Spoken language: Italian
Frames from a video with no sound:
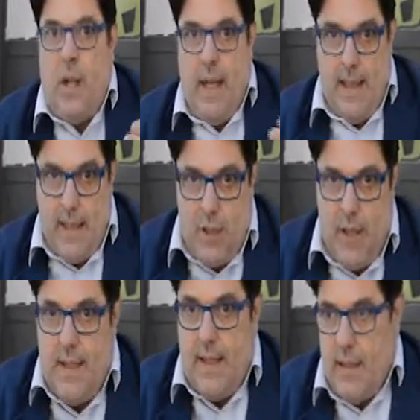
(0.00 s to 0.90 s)
e
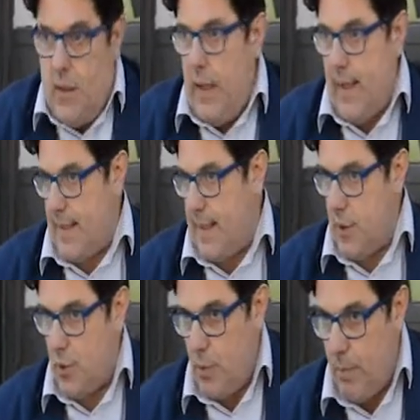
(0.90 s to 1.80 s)
l'esigenza di non essere
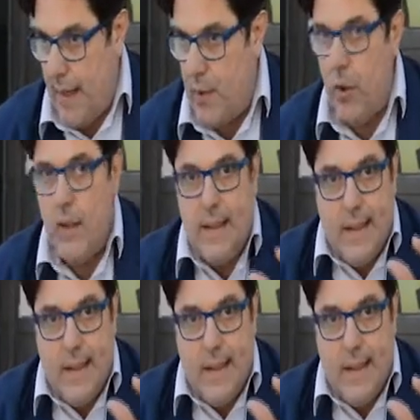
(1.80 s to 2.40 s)
disturbato,